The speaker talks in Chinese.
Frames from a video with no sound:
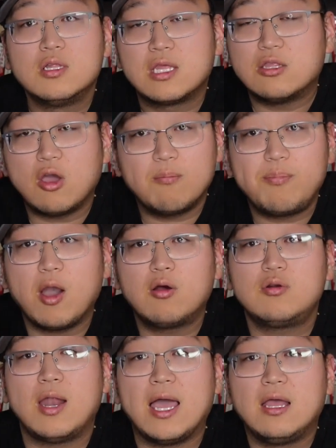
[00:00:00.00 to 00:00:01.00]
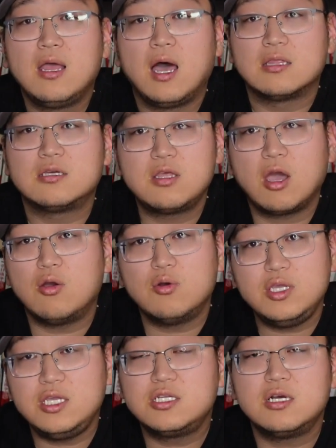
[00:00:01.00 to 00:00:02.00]
它都要标出来啊，它都要由
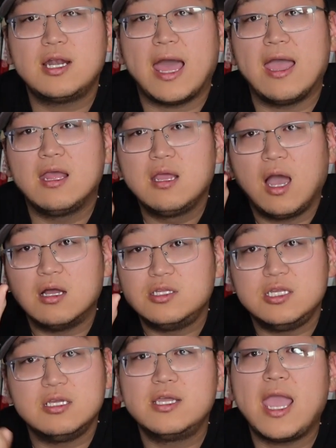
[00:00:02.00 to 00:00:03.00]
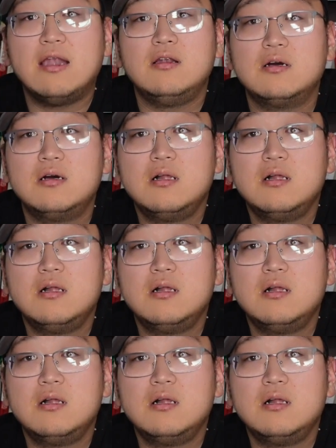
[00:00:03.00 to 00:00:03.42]
医生来啊进行验证